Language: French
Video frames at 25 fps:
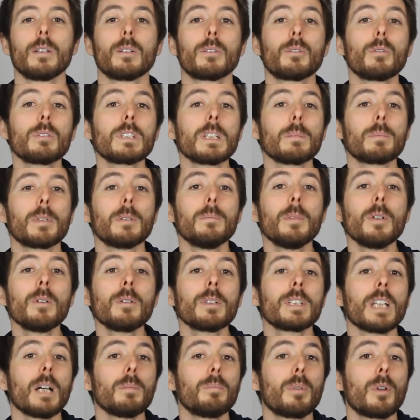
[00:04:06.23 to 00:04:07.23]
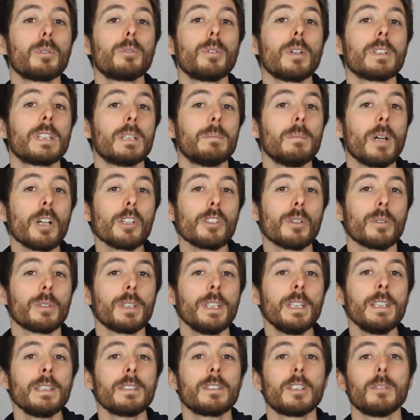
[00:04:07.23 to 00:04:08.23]
Tout simplement car produire des
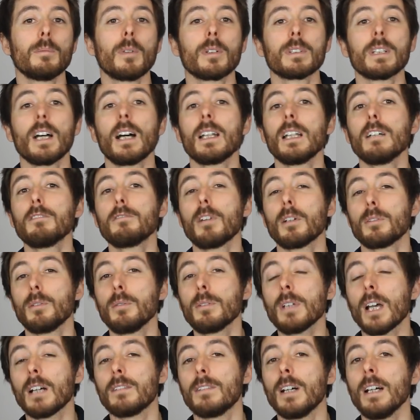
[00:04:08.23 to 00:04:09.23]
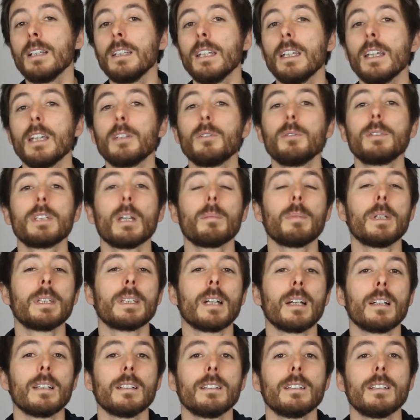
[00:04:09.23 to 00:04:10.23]
marchandises demande à la fois du travail et du
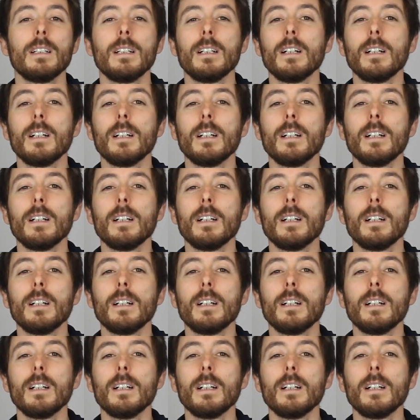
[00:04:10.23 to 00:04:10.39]
capital.